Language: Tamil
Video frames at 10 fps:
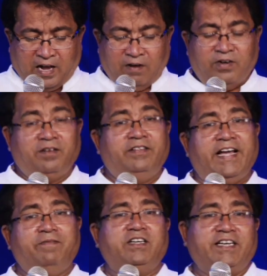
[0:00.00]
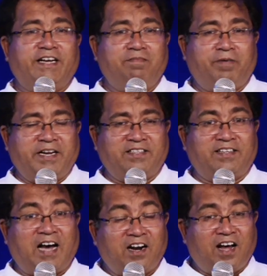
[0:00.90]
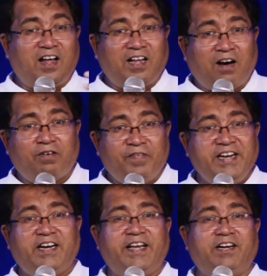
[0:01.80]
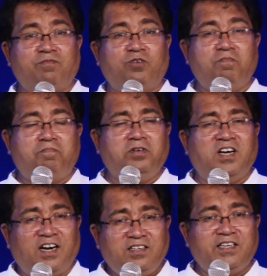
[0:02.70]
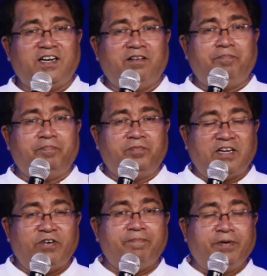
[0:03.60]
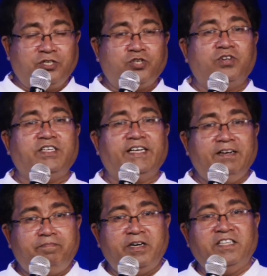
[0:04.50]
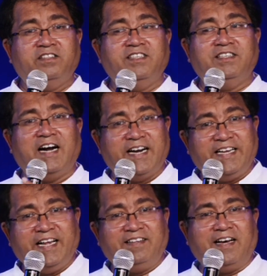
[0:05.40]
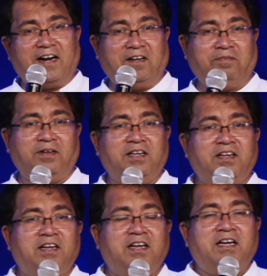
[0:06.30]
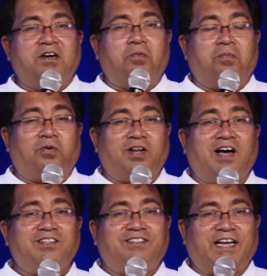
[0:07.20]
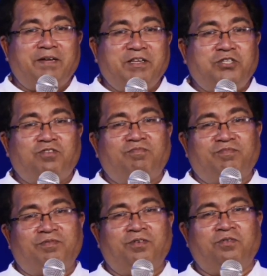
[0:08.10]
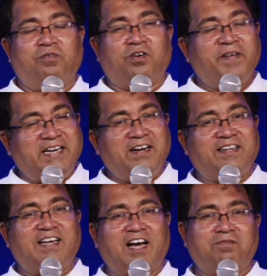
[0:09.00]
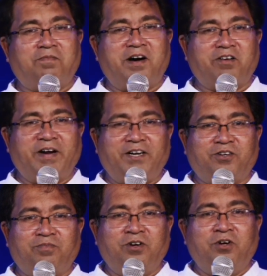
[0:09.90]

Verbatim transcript: அவர் தேவனுக்கு கீழ்ப்படிந்திருந்தார் ஆனால் அவர் வீட்டில் இருக்கும் முப்பது ஆண்டுகள் தன்னுடைய பெற்றோருக்கு கீழ்ப்படிந்து அடங்கியிருந்தாராம் முதலாவது தலைமைத்துவம் உங்கள் வீட்டிலேருந்து ஆரம்பமாக வேண்டும்